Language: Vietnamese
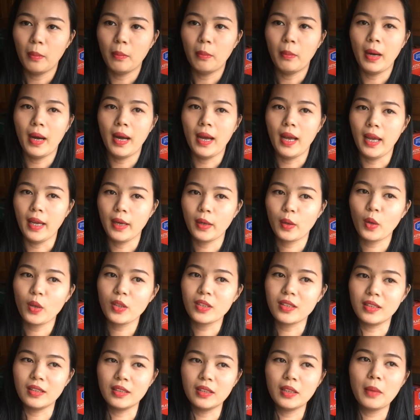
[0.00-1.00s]
mà hệ có
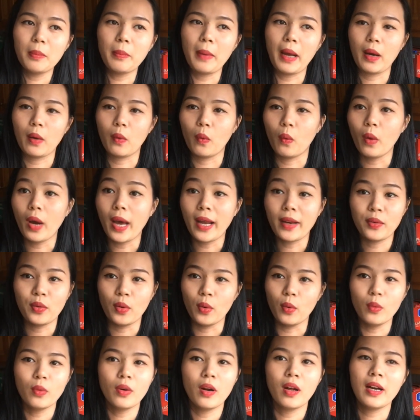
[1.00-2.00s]
sự góp mặt của anh
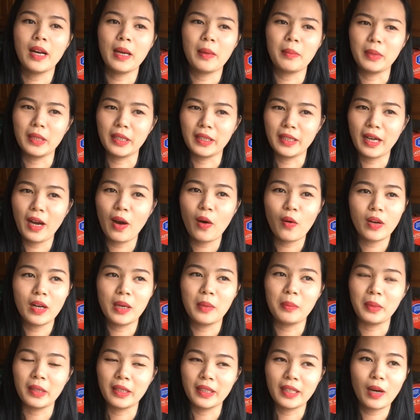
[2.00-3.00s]
vũ đó là mình coi
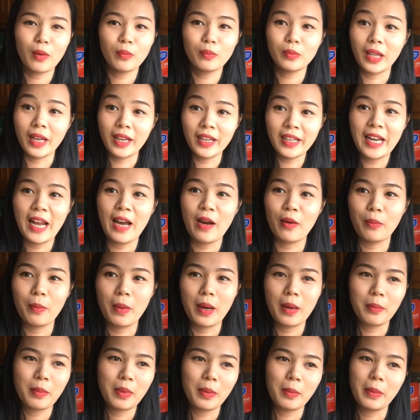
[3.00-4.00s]
là mình không thể nào
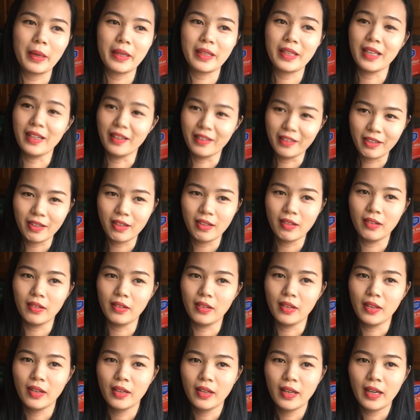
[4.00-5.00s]
mà mà mà nhìn được
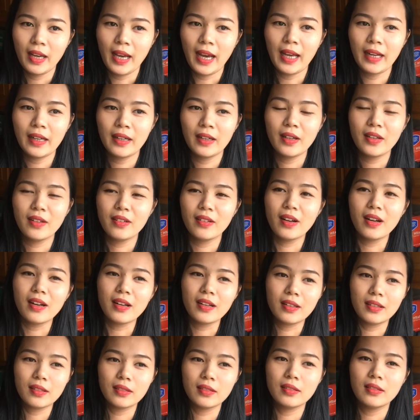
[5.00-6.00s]
cười anh đó rất
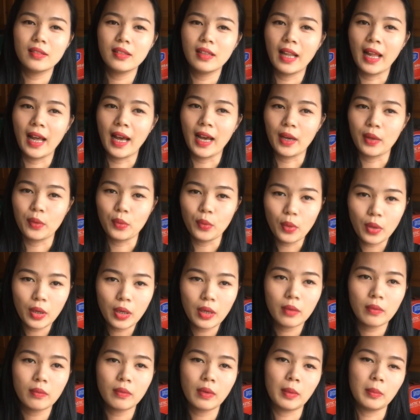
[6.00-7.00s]
là
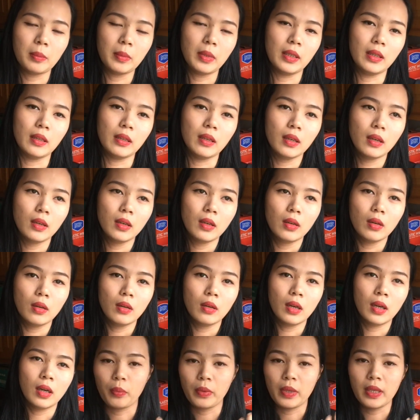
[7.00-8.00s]
duyên và mình
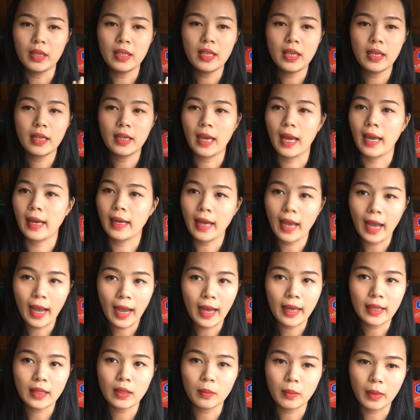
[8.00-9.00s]
là diễn viên hạng
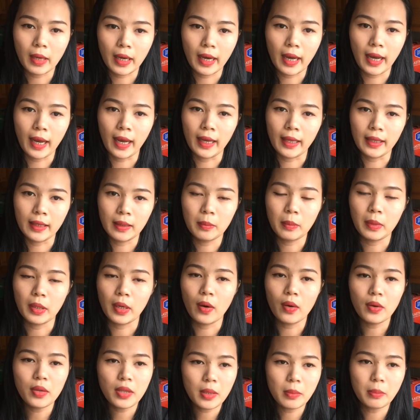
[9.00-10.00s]
A trong làng hài nhưng mà
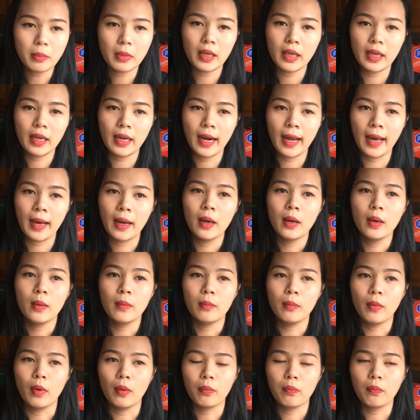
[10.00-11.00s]
đối với mình là
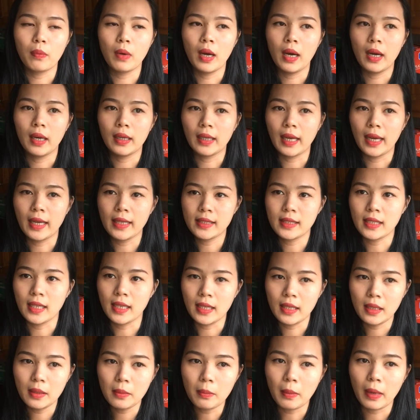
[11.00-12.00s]
một uh, nghệ
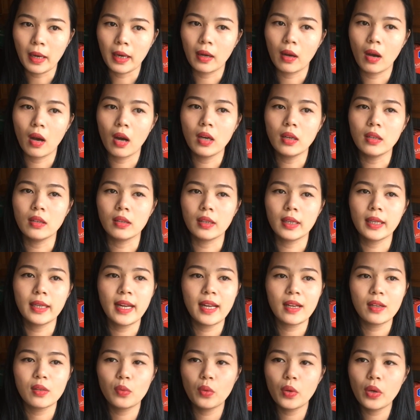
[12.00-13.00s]
sĩ mà có được cái
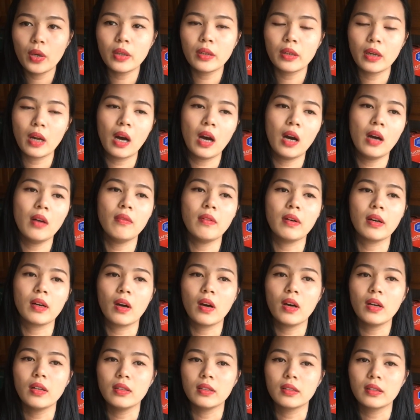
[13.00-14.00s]
nét duyên đó và
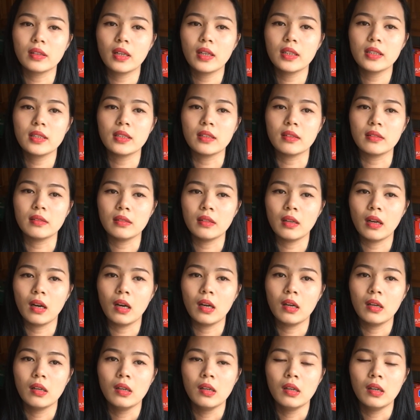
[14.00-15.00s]
có được cái sự
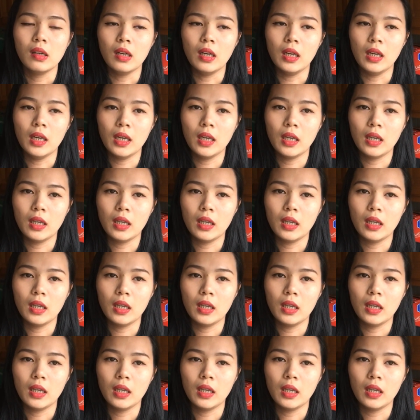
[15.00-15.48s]
uh,